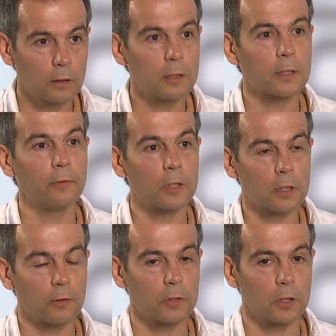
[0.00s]

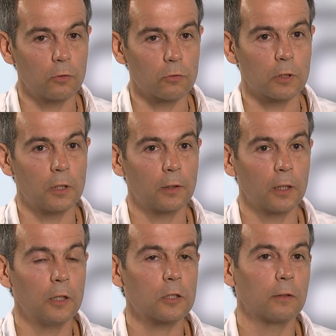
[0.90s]
Советского Союза. И,
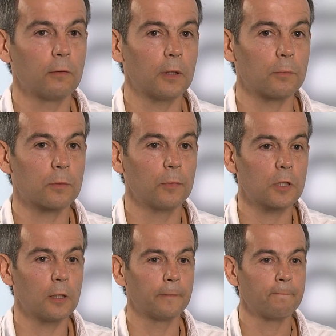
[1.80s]
конечно, в этом
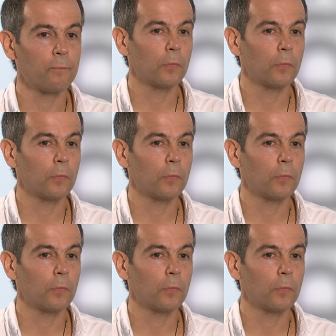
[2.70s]
смысле